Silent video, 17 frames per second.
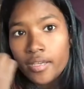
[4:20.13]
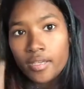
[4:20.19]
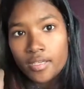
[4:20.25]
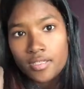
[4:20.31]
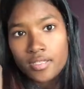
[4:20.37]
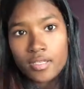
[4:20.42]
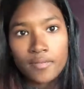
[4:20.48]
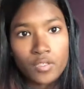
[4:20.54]

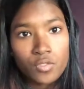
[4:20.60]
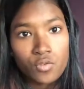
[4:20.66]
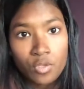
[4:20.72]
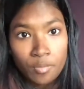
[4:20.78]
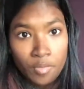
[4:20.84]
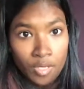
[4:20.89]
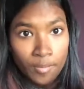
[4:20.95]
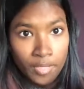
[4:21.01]
che stava
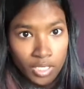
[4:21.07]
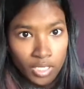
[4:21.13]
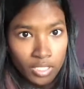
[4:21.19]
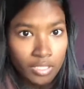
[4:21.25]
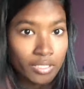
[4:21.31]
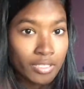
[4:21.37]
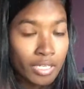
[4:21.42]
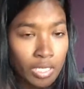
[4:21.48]
sulla mia
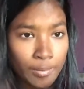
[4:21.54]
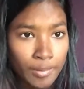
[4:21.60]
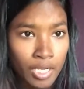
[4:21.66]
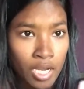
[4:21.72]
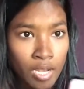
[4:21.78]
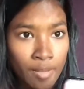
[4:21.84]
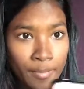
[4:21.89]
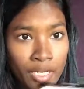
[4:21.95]
parete della mia
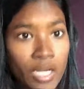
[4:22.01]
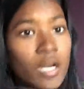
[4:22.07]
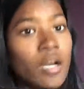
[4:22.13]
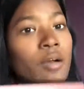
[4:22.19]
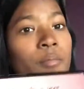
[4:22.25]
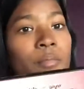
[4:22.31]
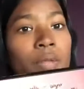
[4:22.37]
camera,